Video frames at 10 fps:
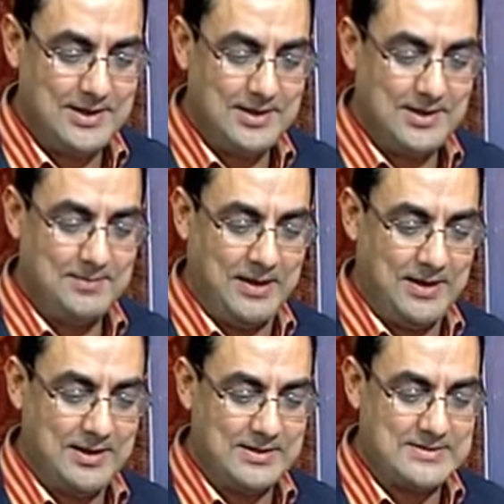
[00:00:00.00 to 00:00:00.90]

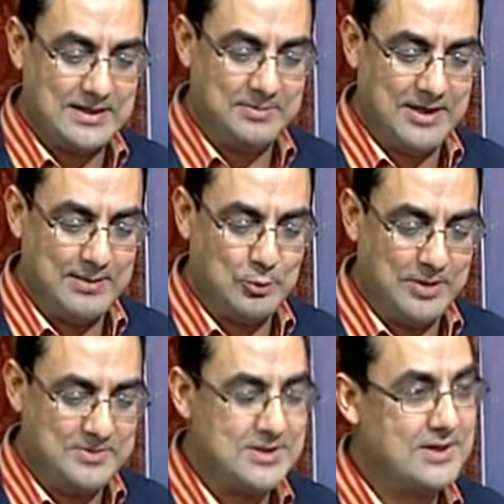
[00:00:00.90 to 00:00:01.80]
معانا رساله من ابو
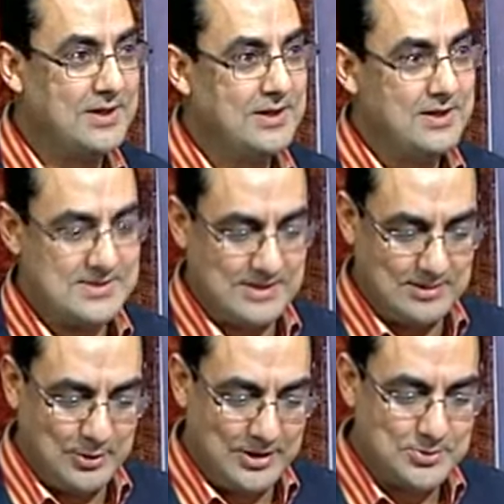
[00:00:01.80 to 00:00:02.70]
اميره السلام
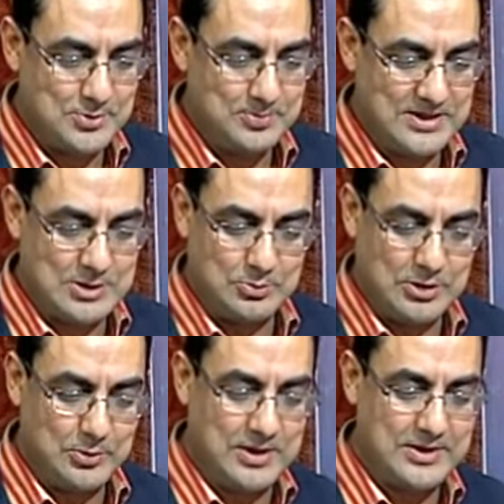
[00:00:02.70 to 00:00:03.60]
عليكم جزاكم
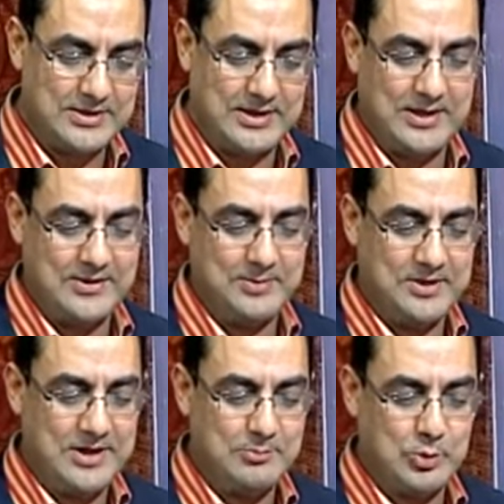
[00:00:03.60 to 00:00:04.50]
الله خيرا على هذا
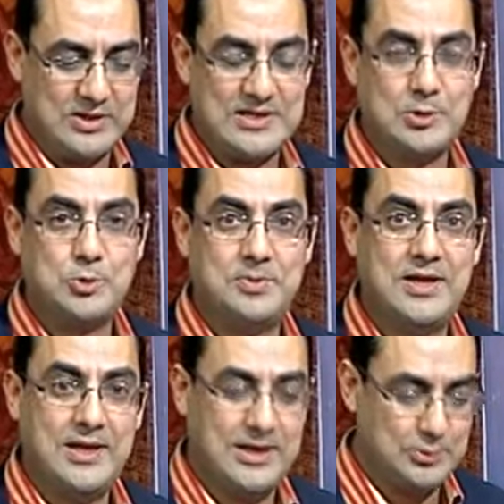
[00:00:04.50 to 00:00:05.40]
البرنامج ونسألكم بالله
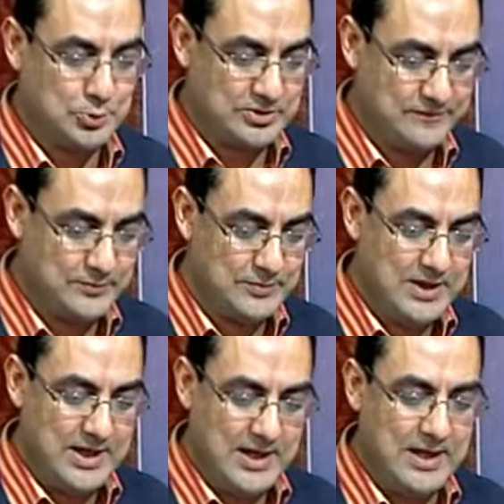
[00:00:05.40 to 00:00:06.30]
ألا توقفوه
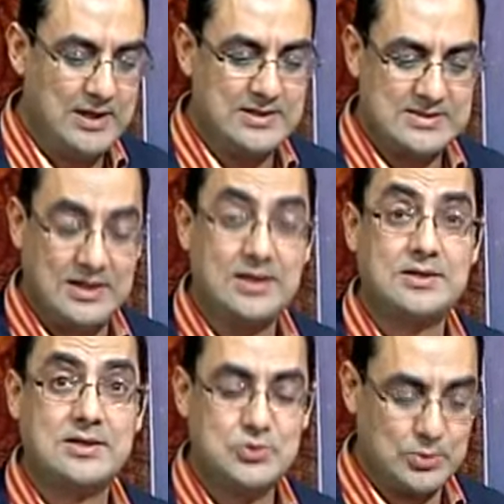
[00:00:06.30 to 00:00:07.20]
ألا يستحق
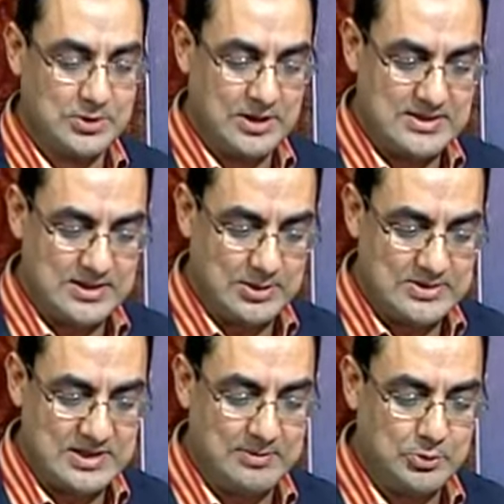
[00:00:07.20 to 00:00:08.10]
رسول الله صلى الله
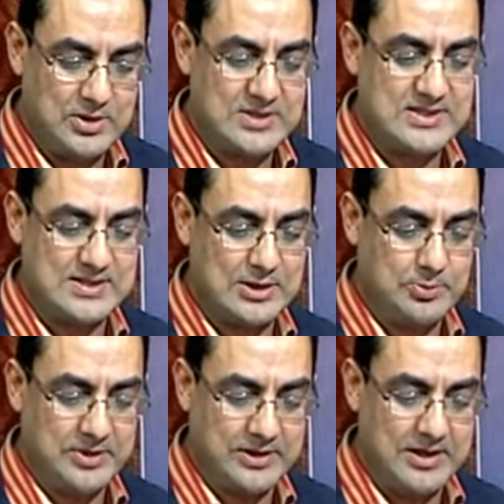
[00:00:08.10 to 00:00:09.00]
عليه وسلم أن يخصص له
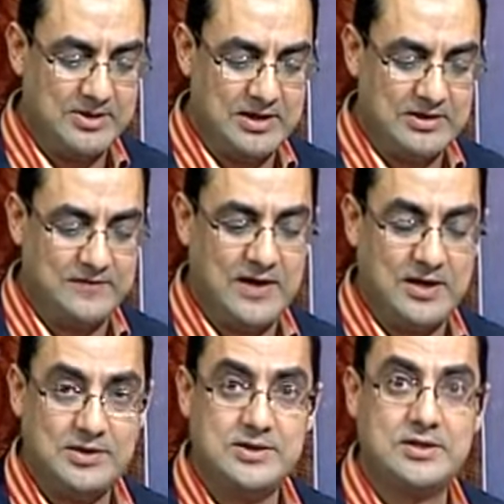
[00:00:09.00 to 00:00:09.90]
برنامج للدفاع عن
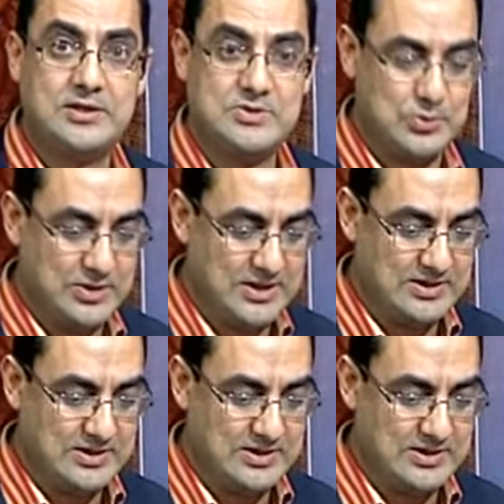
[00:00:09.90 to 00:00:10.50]
عرضه وسنته